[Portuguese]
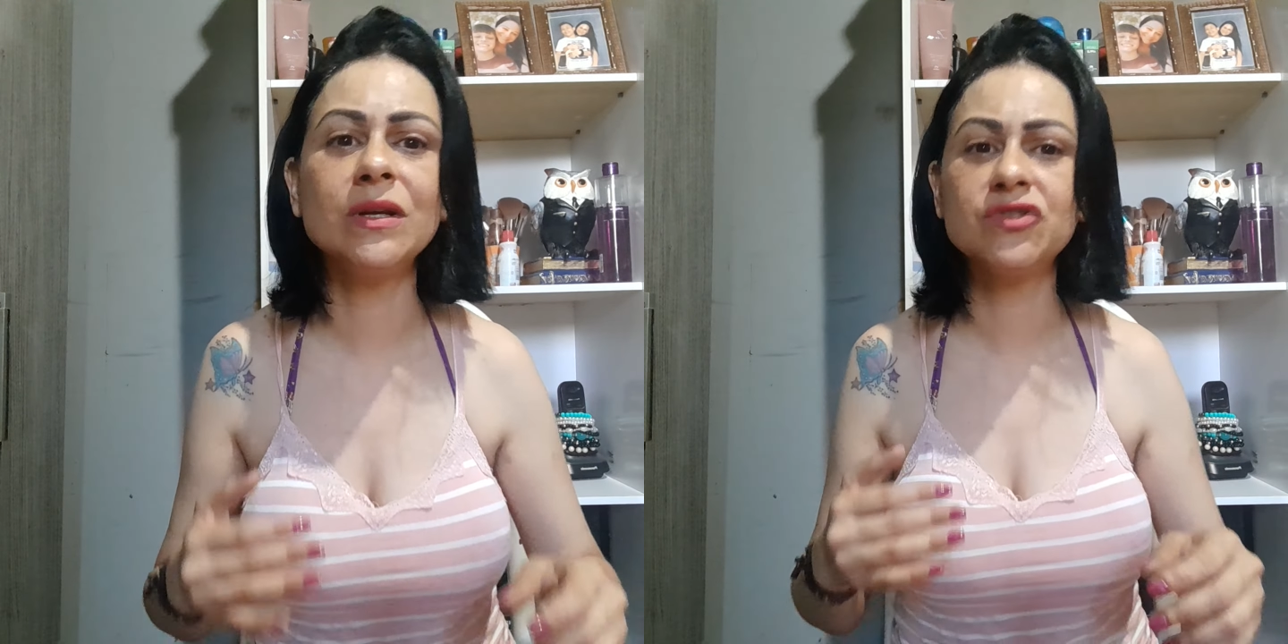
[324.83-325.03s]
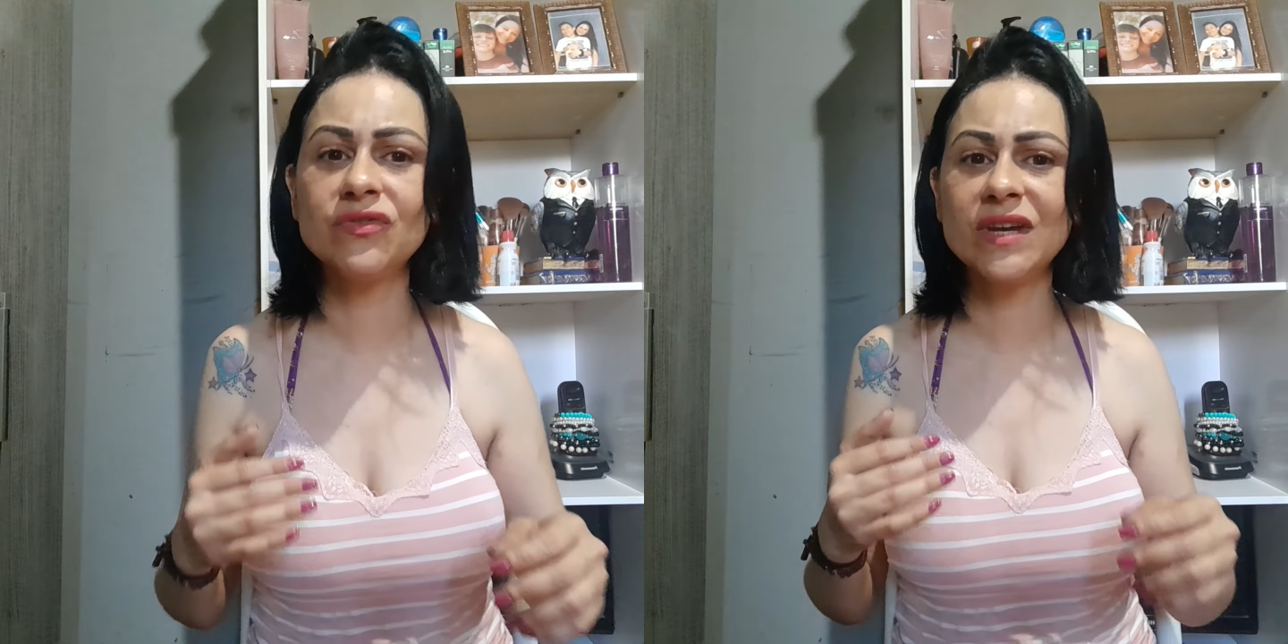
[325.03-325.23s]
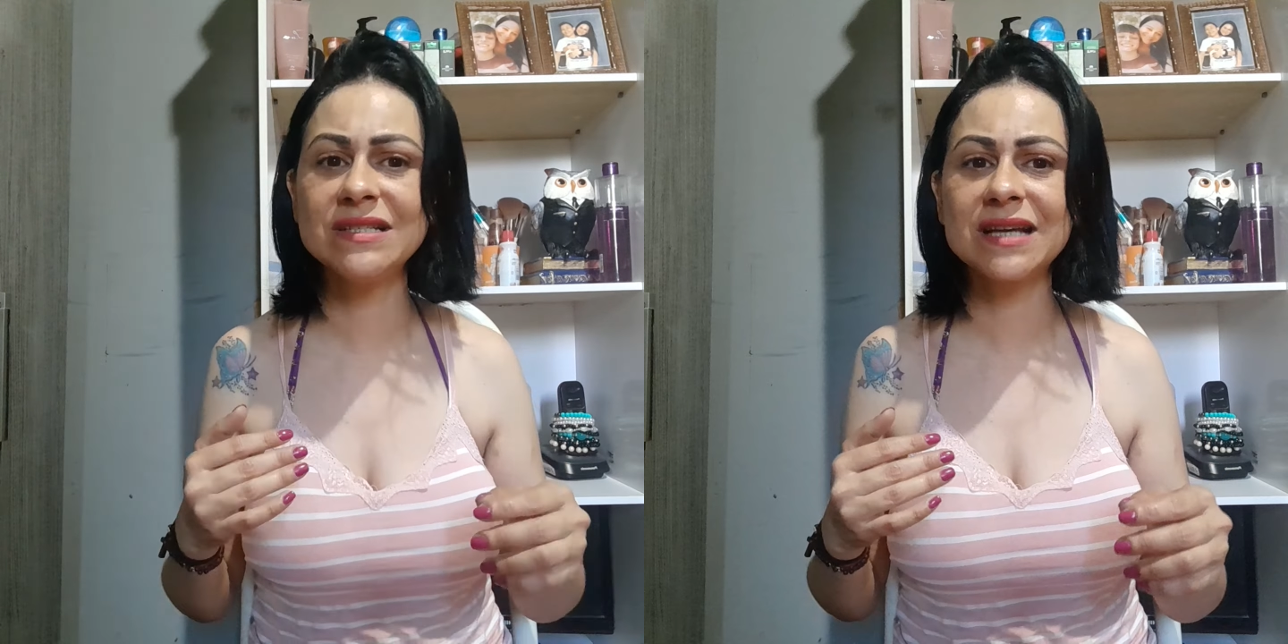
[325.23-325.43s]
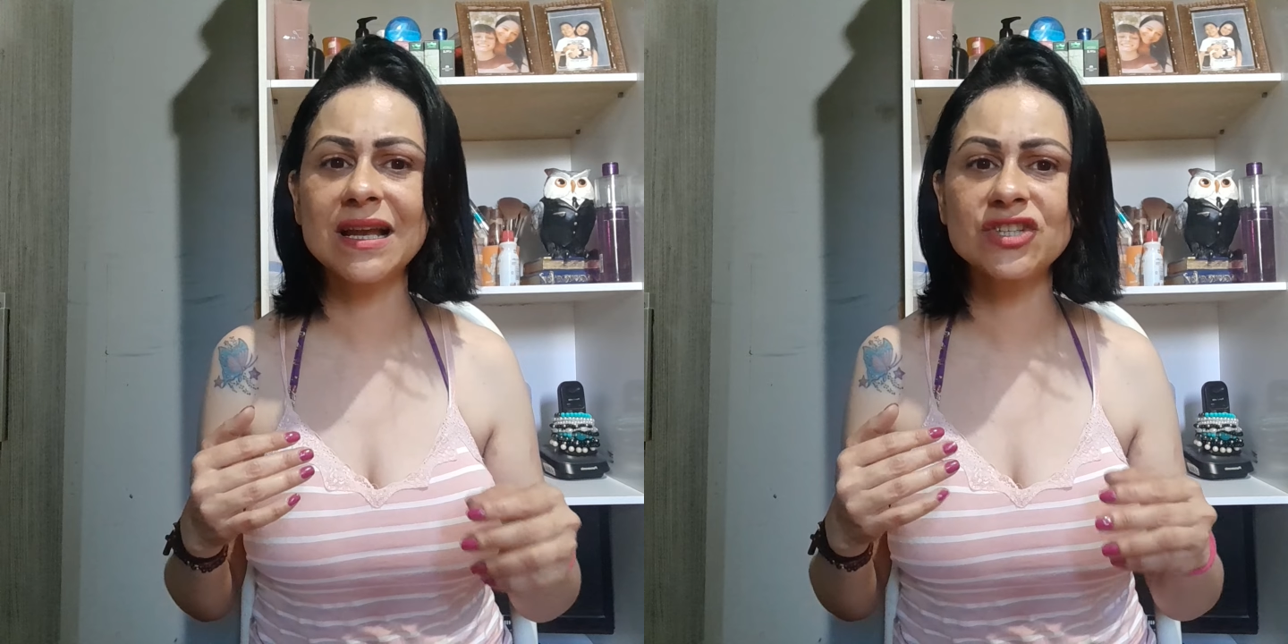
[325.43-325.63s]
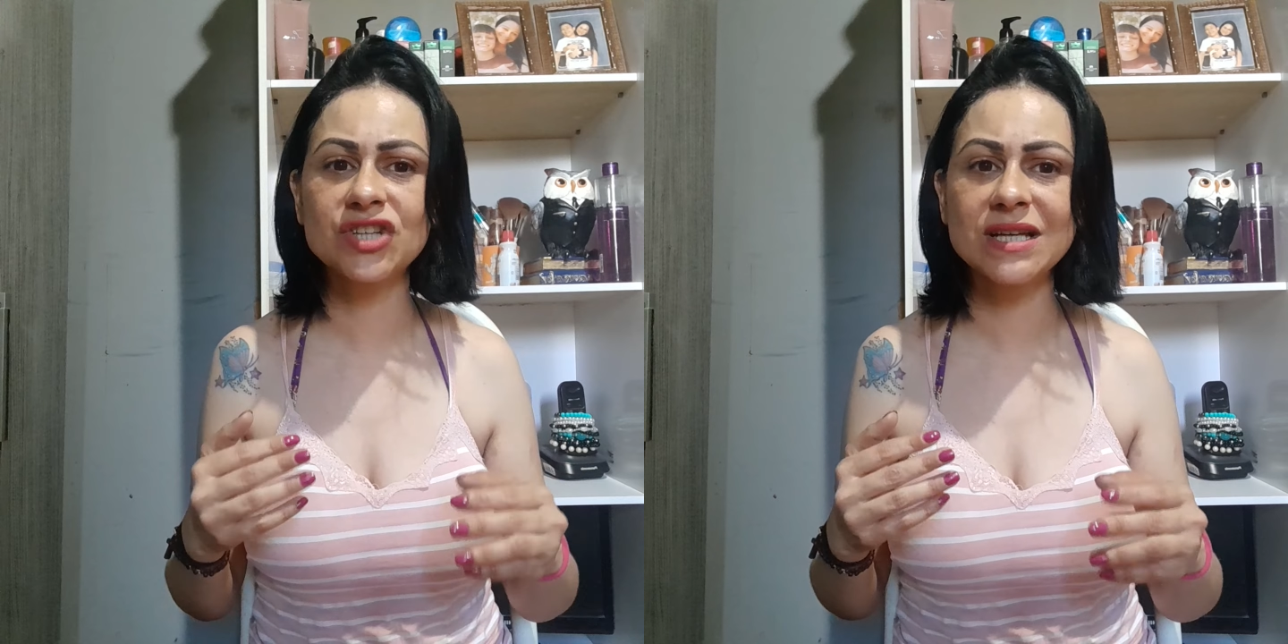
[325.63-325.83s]
de vez
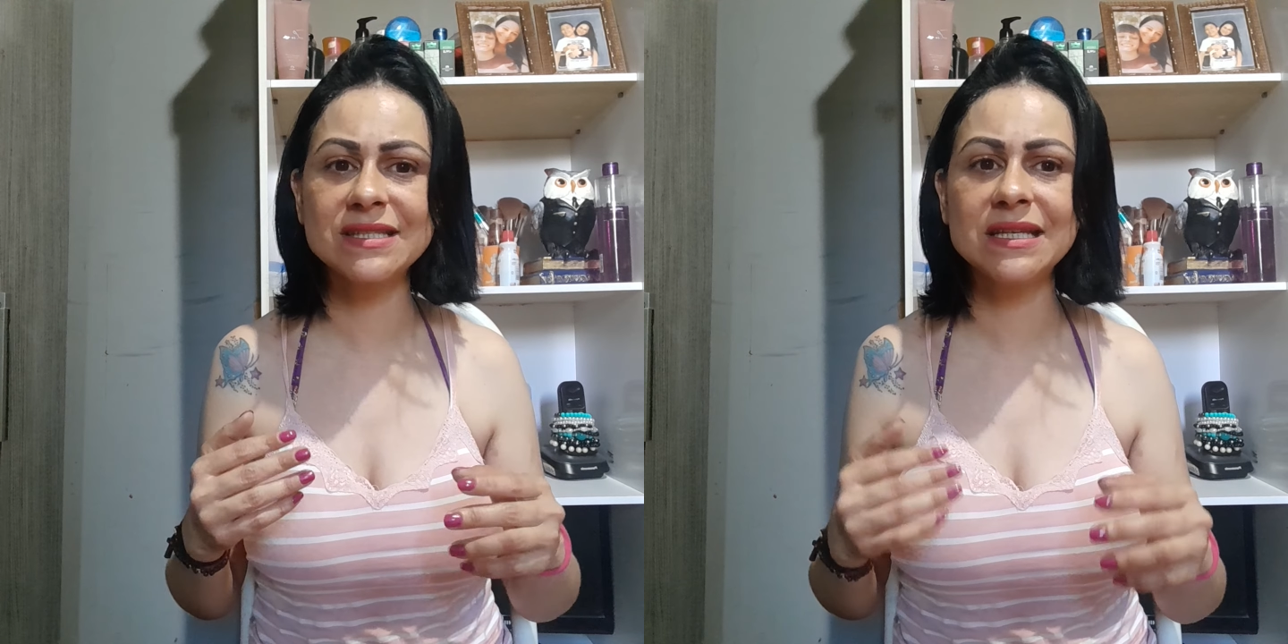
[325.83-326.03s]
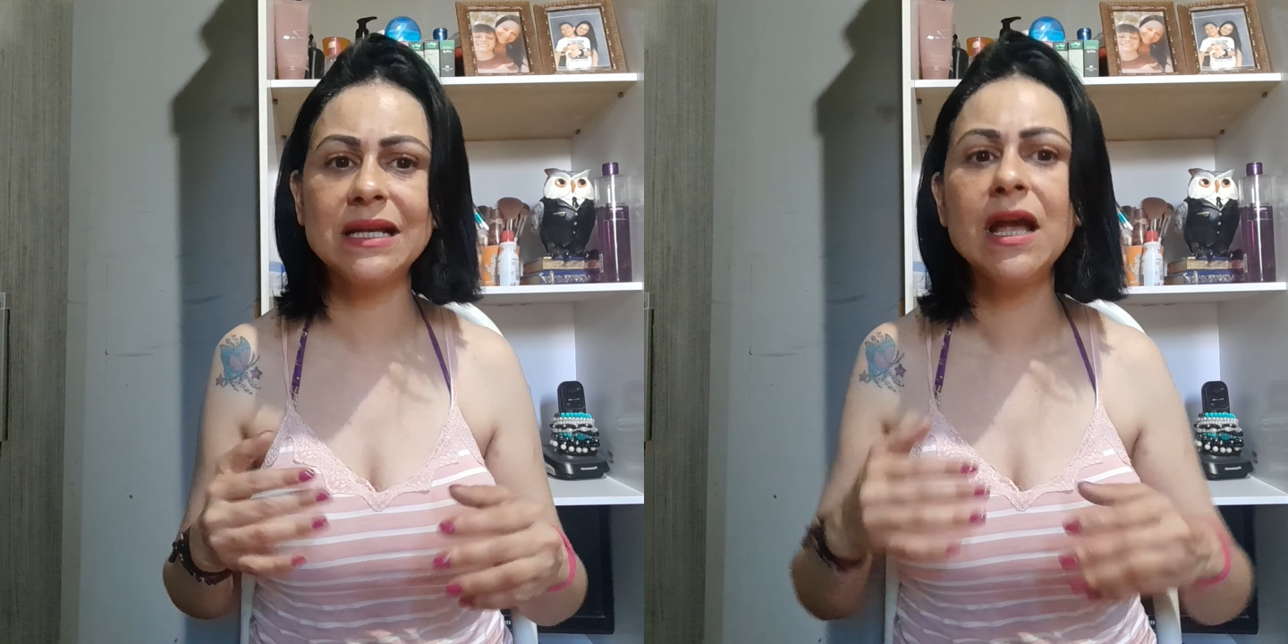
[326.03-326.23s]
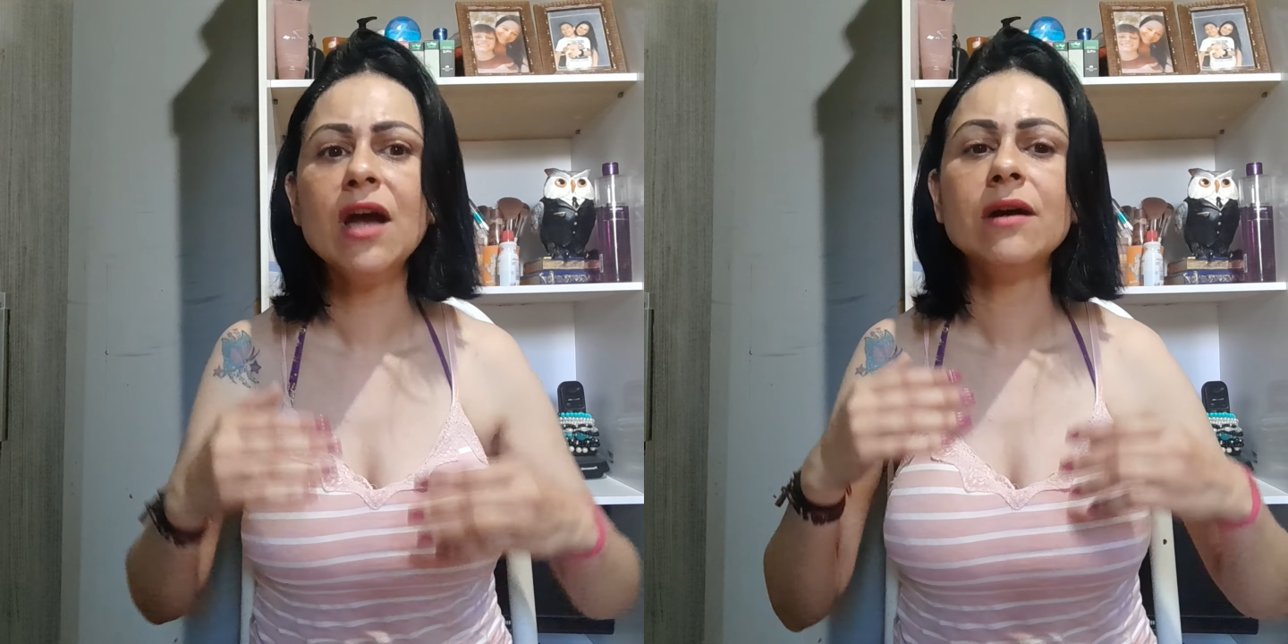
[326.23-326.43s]
ela achar assim,